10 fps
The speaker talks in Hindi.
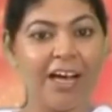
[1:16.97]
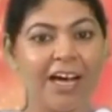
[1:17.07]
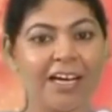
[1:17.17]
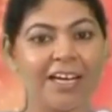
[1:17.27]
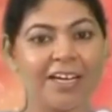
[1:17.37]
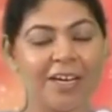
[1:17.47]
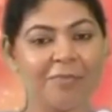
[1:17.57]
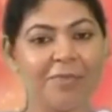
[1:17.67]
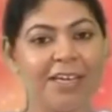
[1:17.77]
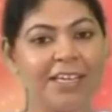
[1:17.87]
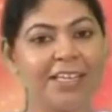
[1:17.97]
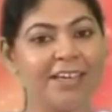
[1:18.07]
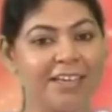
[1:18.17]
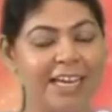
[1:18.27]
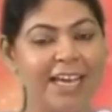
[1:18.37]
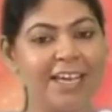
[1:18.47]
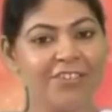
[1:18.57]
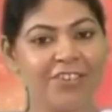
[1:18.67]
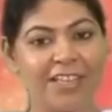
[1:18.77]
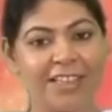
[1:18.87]
अगर हम यह नहीं
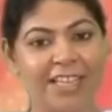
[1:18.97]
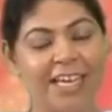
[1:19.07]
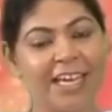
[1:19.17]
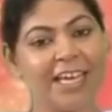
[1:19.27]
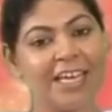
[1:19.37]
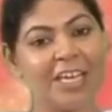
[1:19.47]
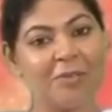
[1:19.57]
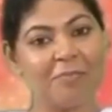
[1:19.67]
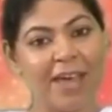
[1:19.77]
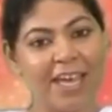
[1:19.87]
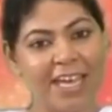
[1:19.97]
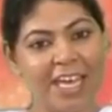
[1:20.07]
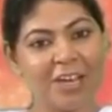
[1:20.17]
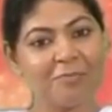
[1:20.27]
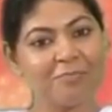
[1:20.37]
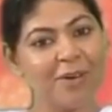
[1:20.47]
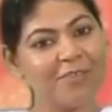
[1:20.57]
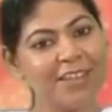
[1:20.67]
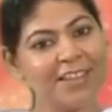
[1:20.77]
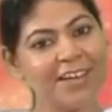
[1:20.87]
जानते कि मैं एक
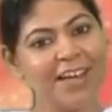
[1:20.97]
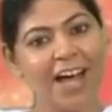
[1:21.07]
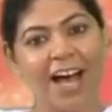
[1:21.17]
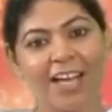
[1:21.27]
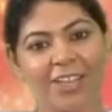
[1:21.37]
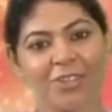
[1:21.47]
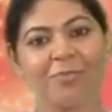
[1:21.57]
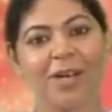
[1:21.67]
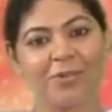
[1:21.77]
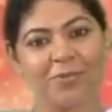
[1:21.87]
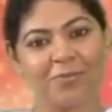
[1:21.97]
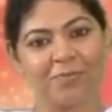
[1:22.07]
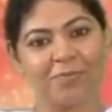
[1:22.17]
पवित्र आत्मा हूँ